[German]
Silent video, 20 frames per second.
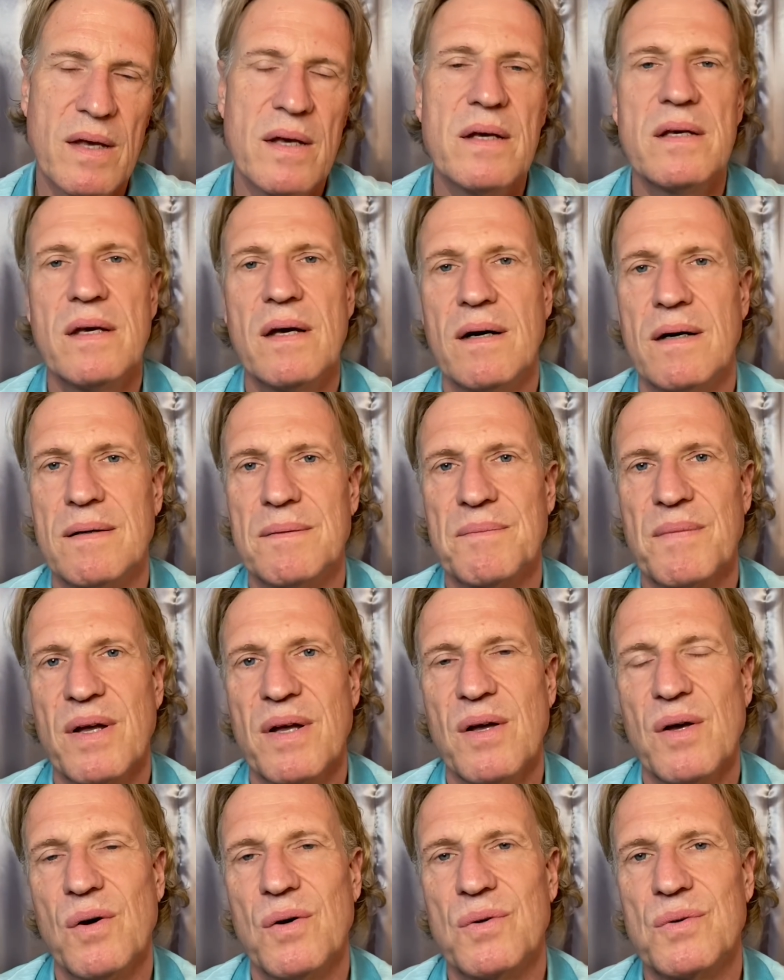Ja,
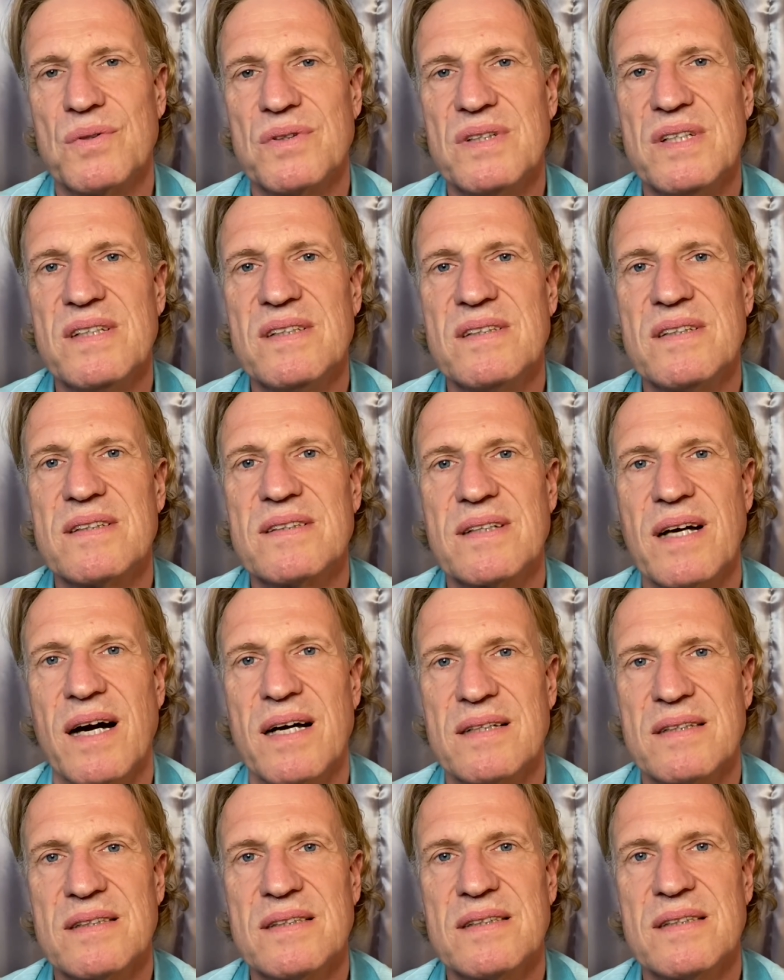und dieses
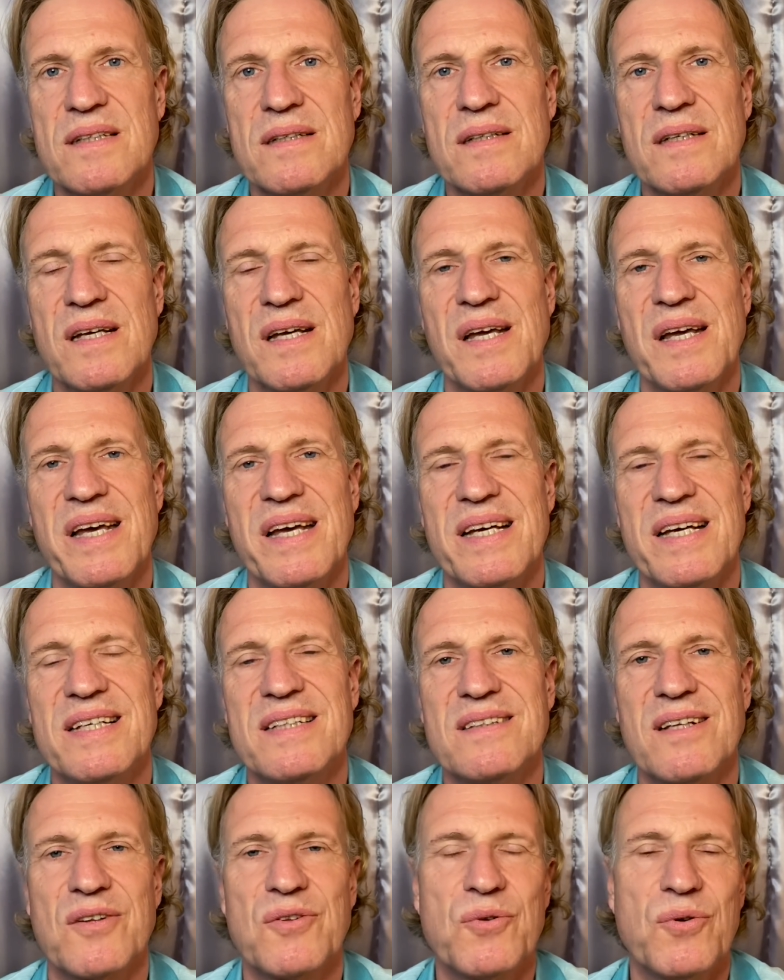Ganze
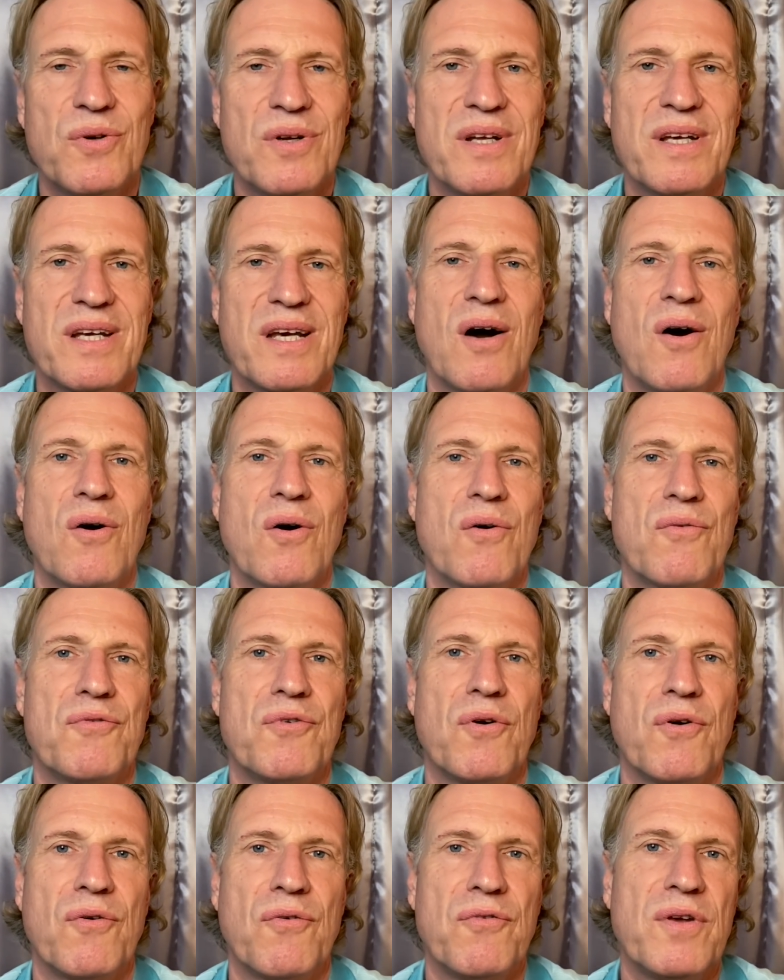ist natürlich auch
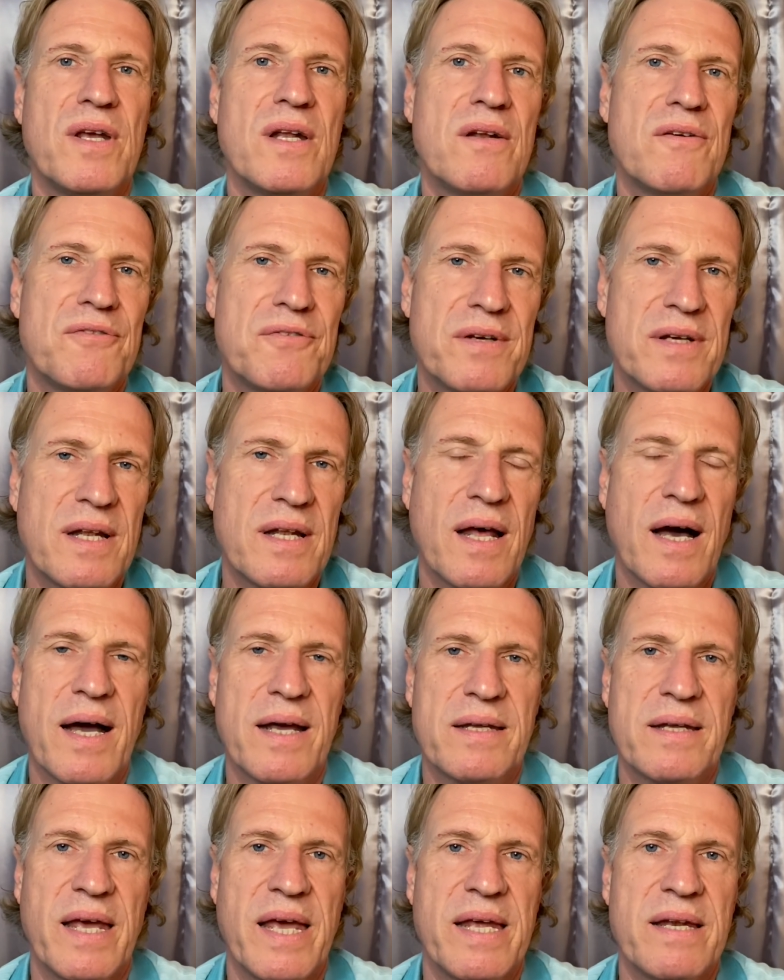für viele, viele
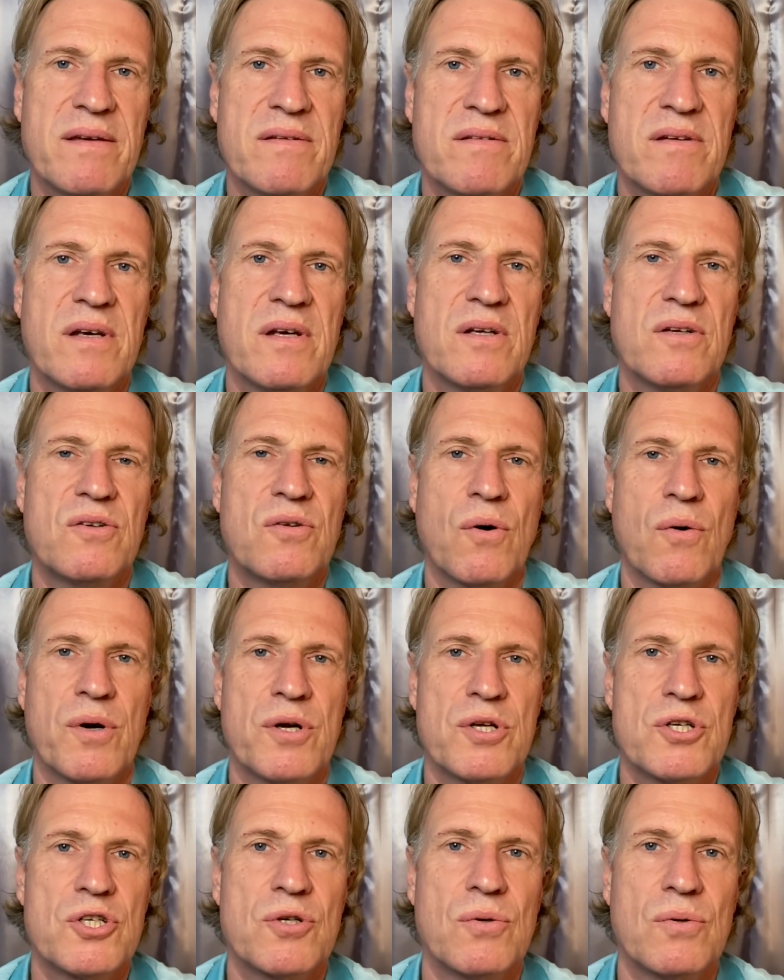eine
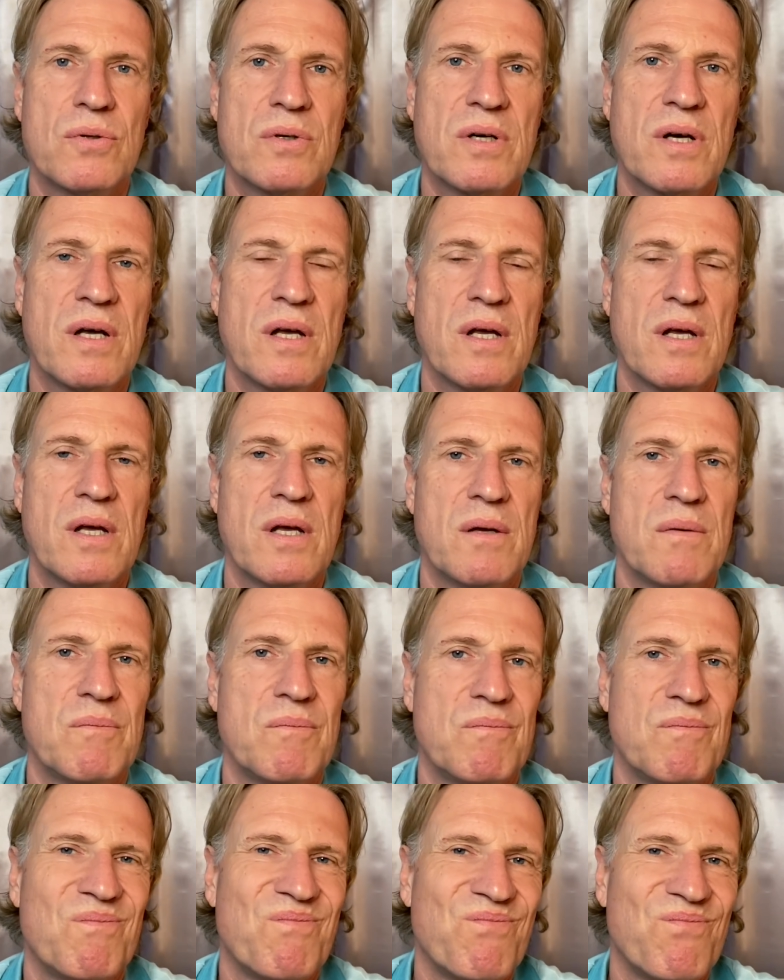Enttäuschung.
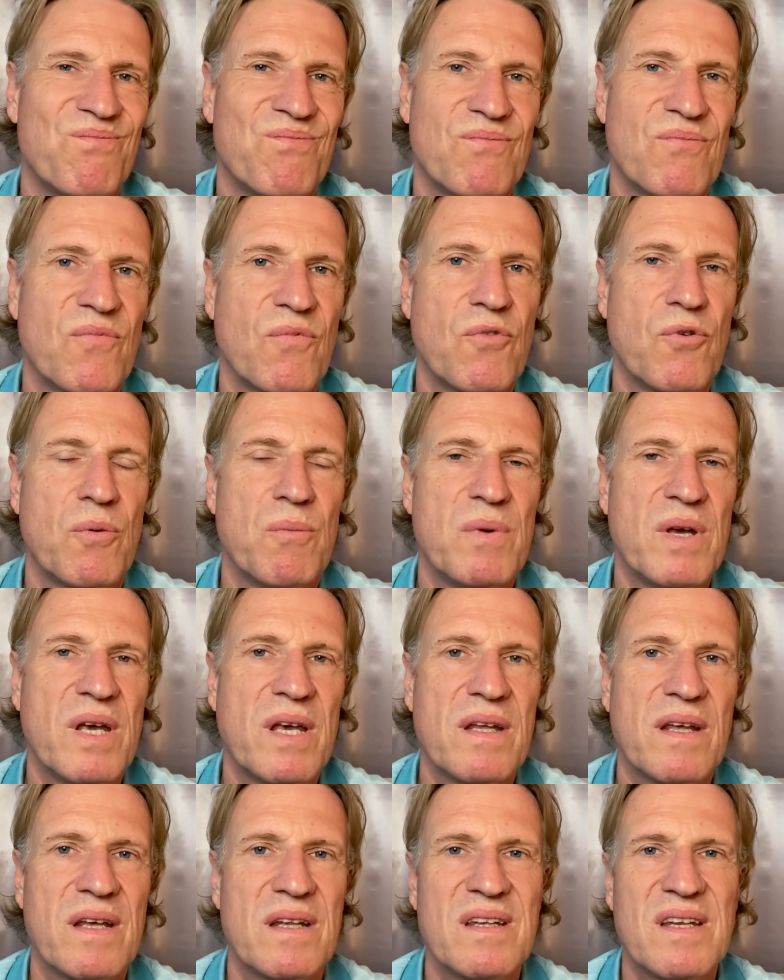Hm, für
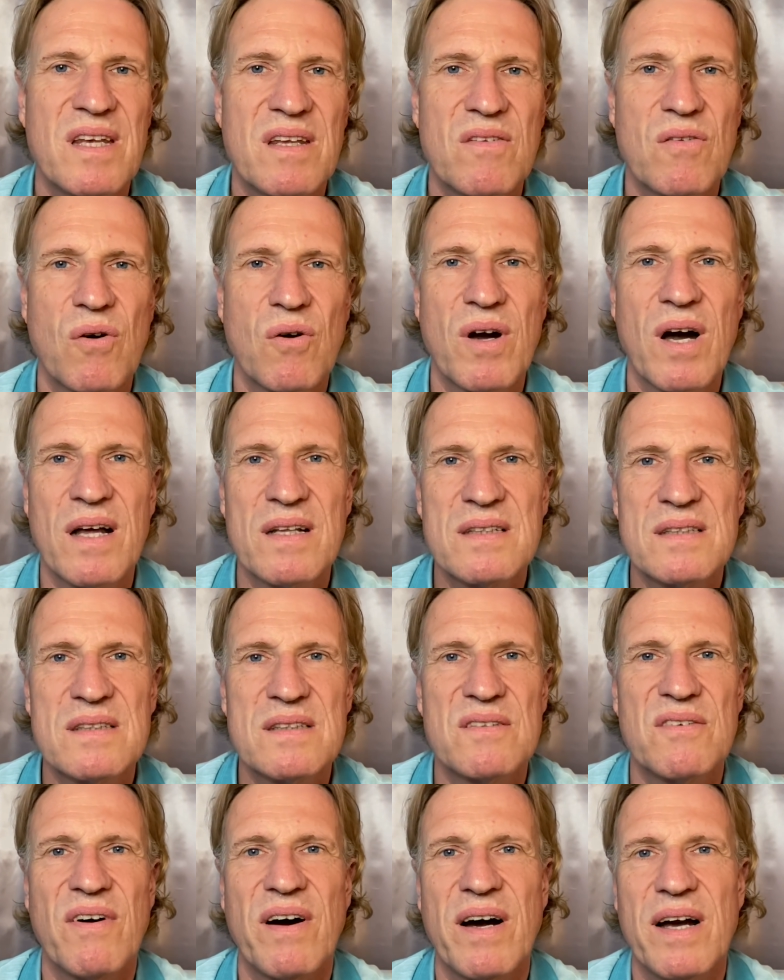mich nicht so
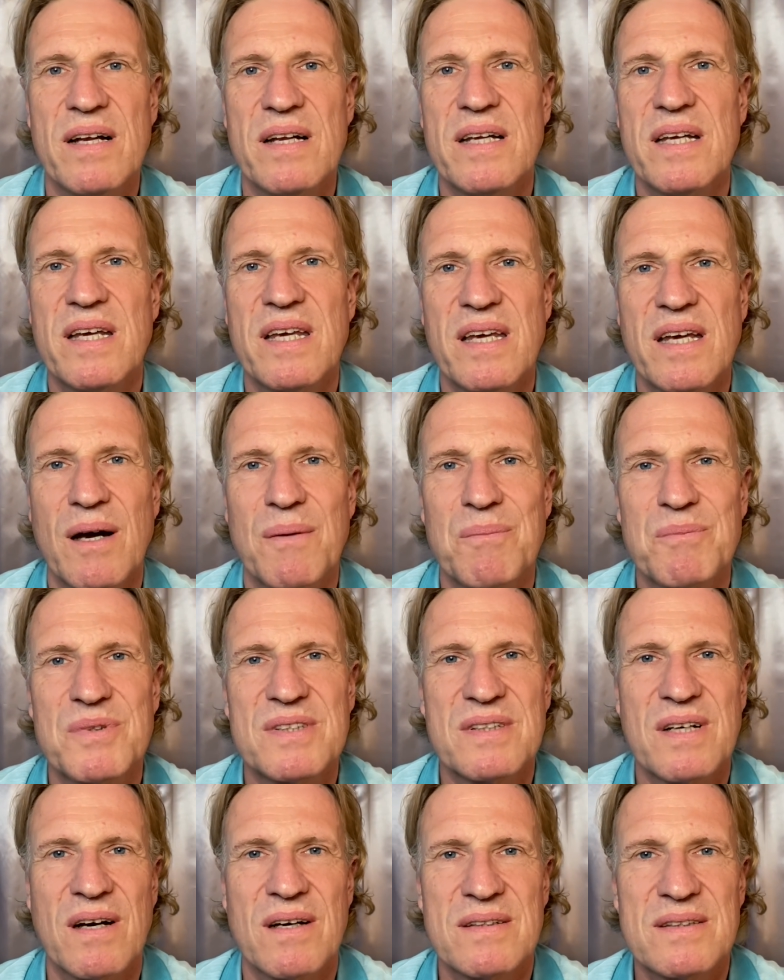ganz, weil ich habe
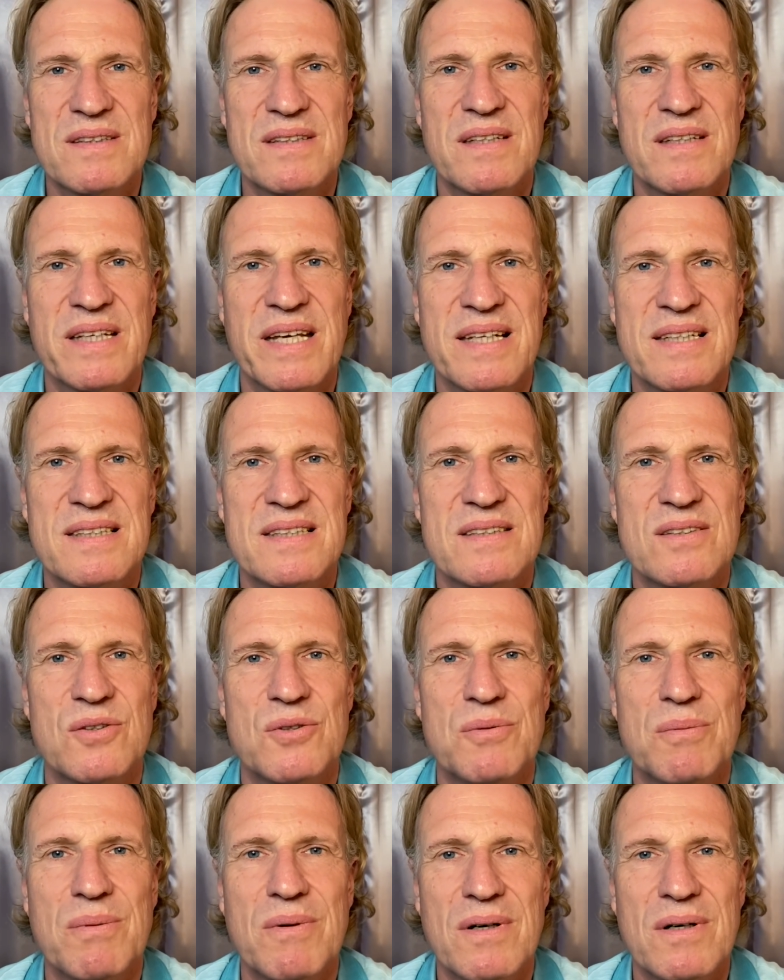das Ganze jetzt
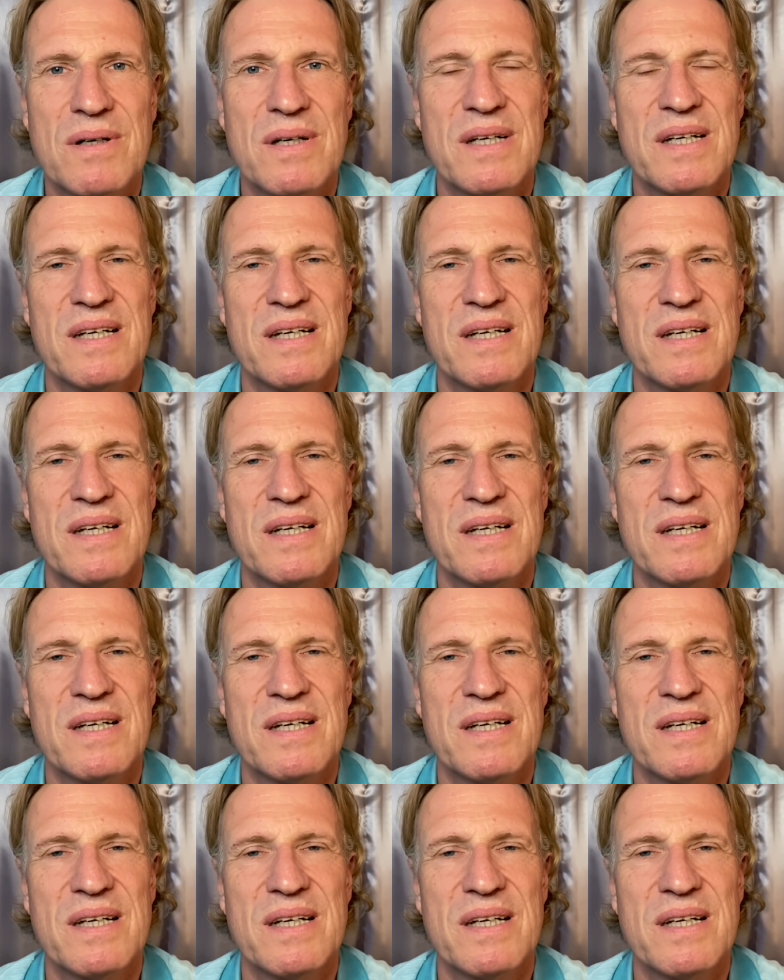über